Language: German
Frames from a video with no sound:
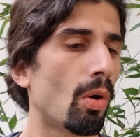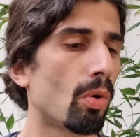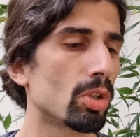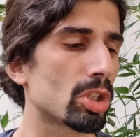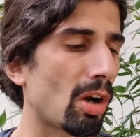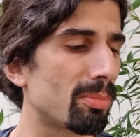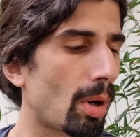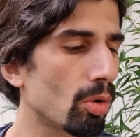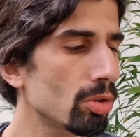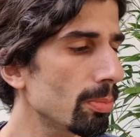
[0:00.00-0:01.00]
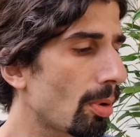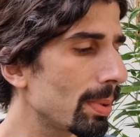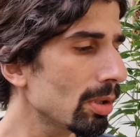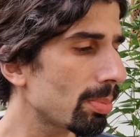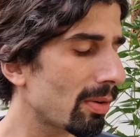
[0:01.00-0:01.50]
Und schauen wir mal unter,
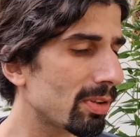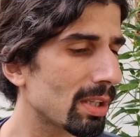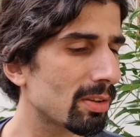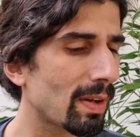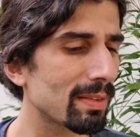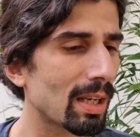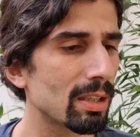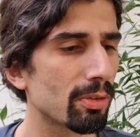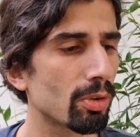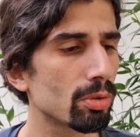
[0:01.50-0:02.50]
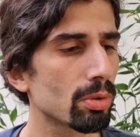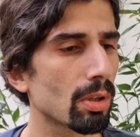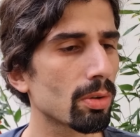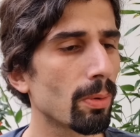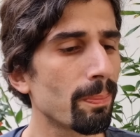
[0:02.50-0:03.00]
probieren noch mal vielleicht zwei Sachen davon
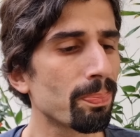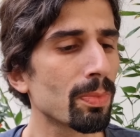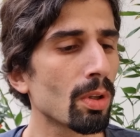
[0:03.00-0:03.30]
oder so.